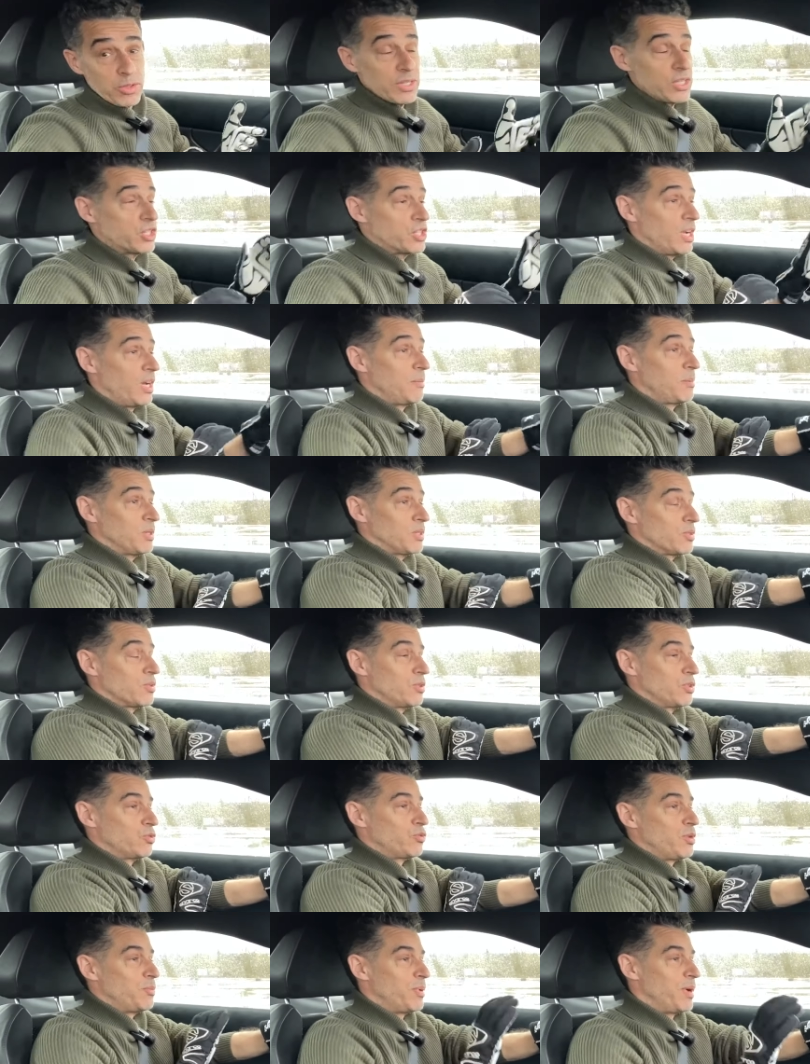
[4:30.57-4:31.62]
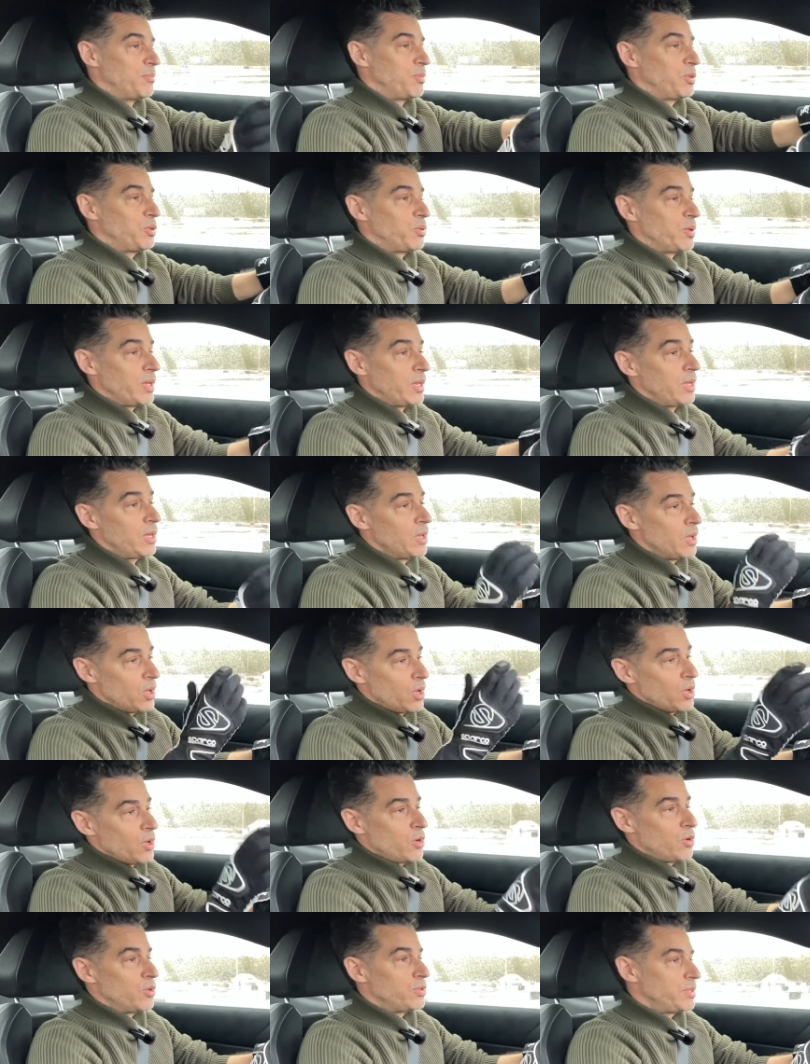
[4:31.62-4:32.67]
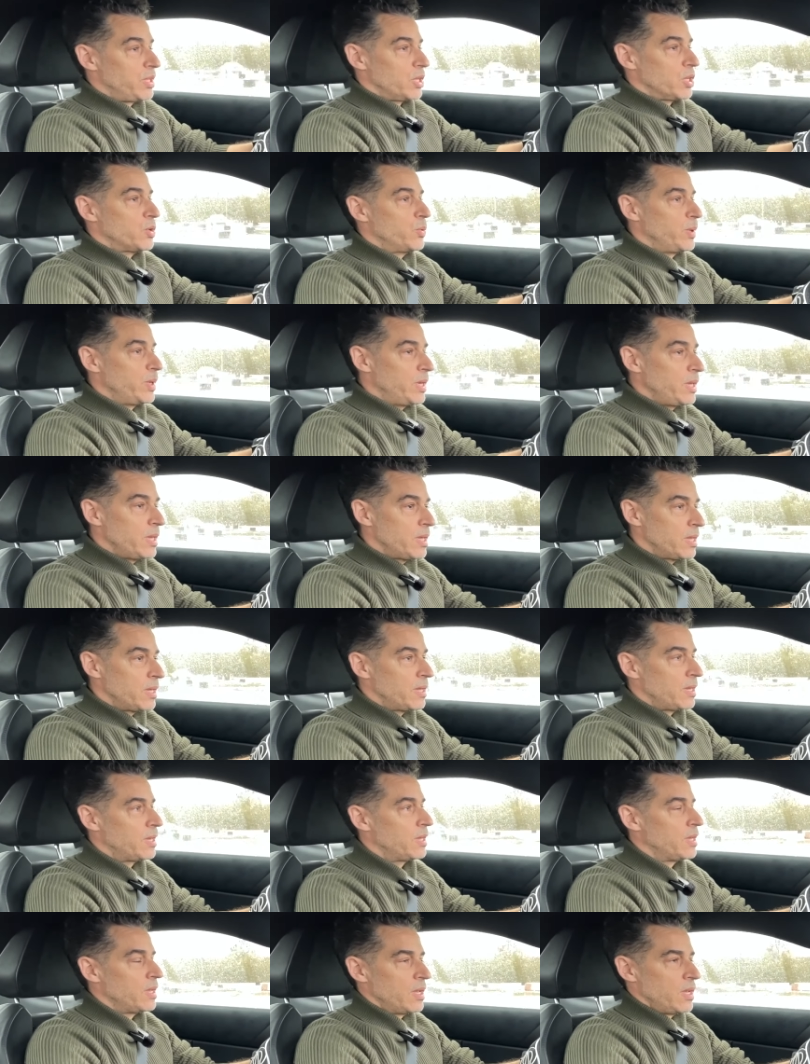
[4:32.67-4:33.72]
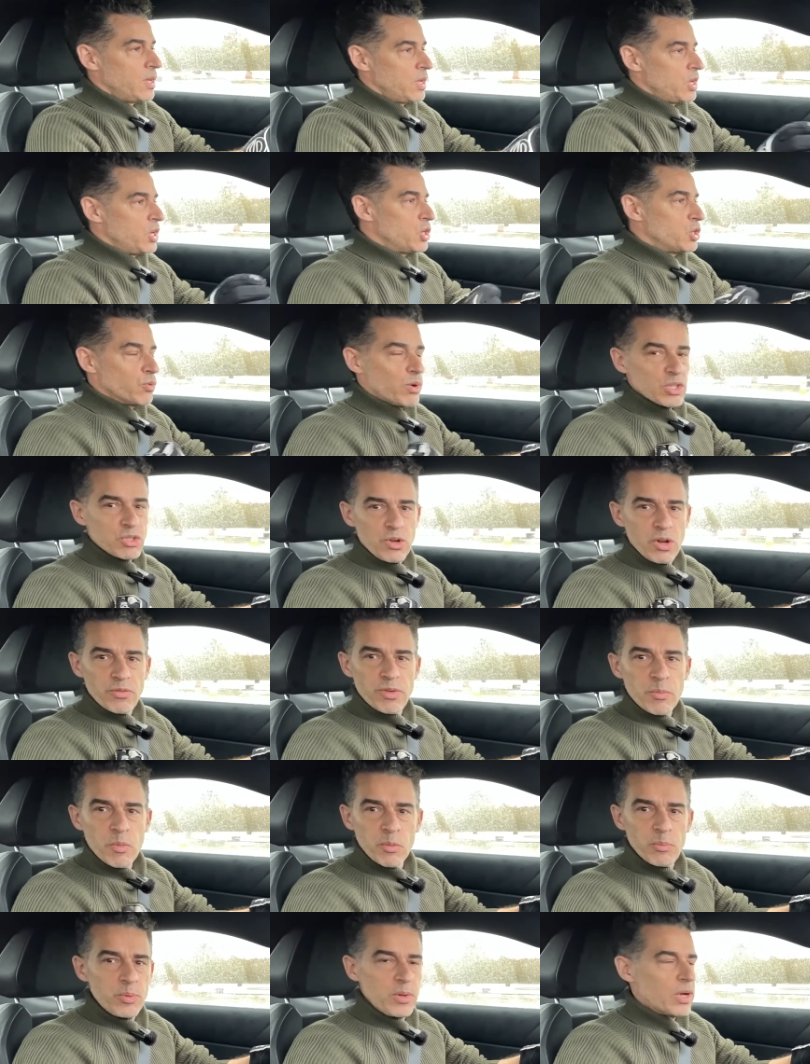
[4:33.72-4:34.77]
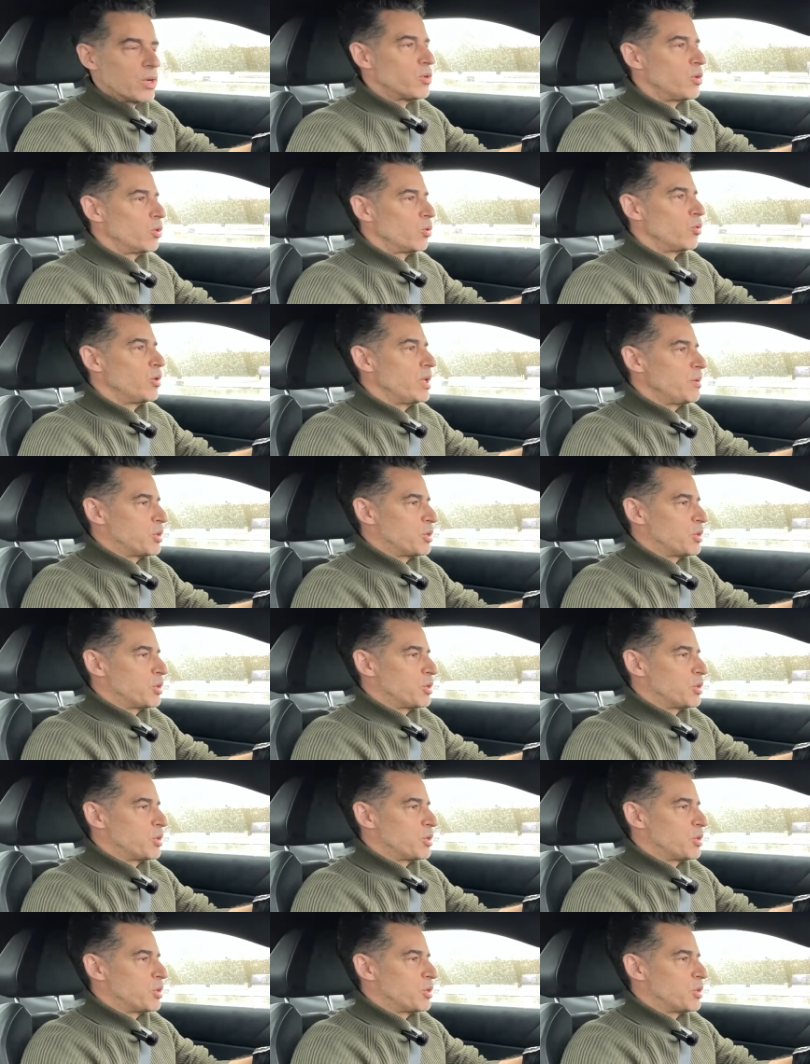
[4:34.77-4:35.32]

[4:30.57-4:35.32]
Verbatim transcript: déjà parce que je suis pas habitué, le circuit. Je crois que j'ai enlevé mon pull à col roulé,